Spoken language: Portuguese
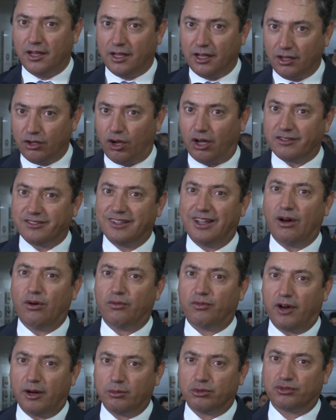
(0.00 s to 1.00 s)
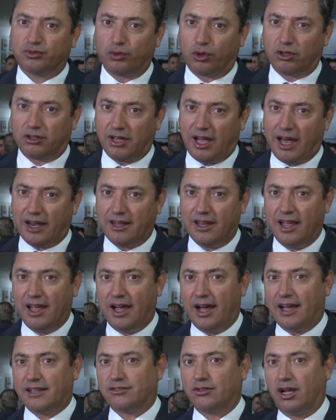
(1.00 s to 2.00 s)
E nós não vamos furtar
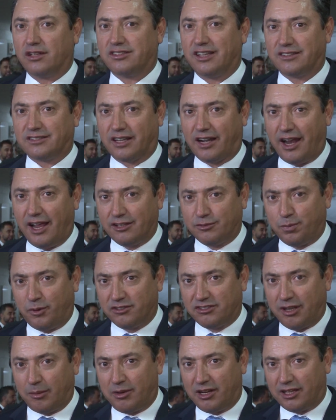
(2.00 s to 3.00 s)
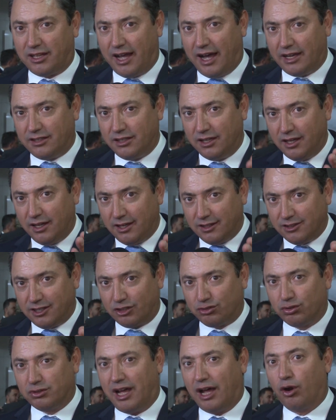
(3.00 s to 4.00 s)
as nossas responsabilidades de
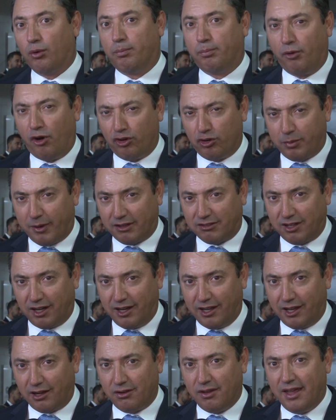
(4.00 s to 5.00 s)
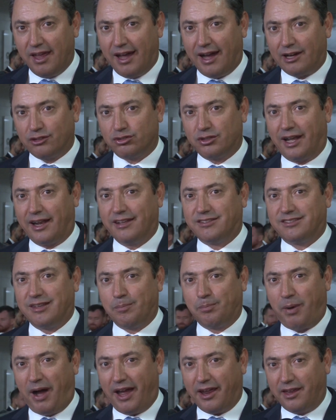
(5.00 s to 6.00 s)
ajudar o povo brasileiro, ajudar esse
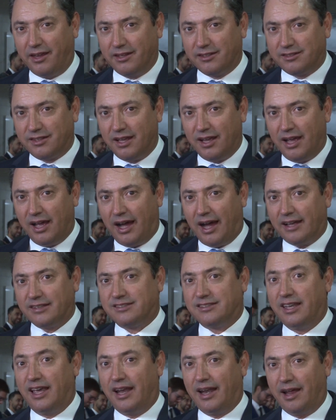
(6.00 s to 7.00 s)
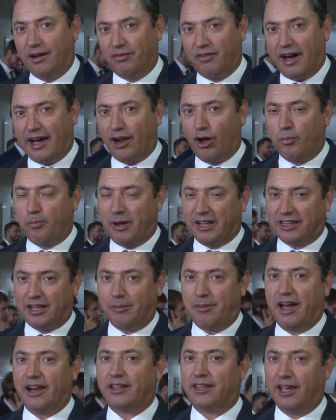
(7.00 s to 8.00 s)
país a se elevar ao
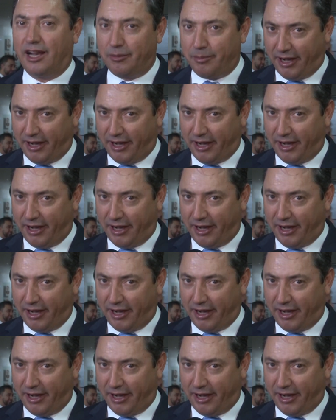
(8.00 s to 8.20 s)
patamar que ele